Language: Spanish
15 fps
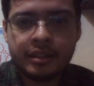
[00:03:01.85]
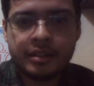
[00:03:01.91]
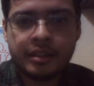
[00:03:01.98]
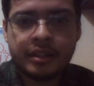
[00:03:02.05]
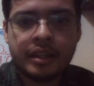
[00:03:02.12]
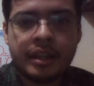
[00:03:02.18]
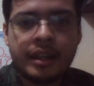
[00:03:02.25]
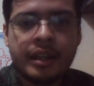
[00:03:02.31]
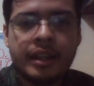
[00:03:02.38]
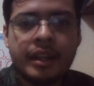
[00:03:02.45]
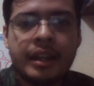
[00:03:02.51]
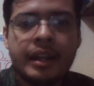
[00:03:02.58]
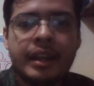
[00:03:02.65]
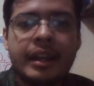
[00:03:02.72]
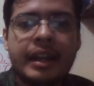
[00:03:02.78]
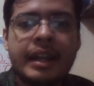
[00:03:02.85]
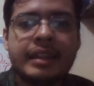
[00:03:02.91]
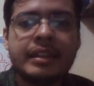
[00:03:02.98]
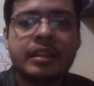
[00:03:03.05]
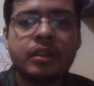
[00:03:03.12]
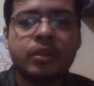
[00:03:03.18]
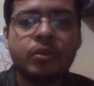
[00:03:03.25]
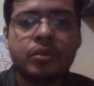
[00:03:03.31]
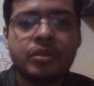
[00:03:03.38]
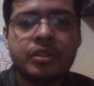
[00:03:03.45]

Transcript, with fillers: sería latitud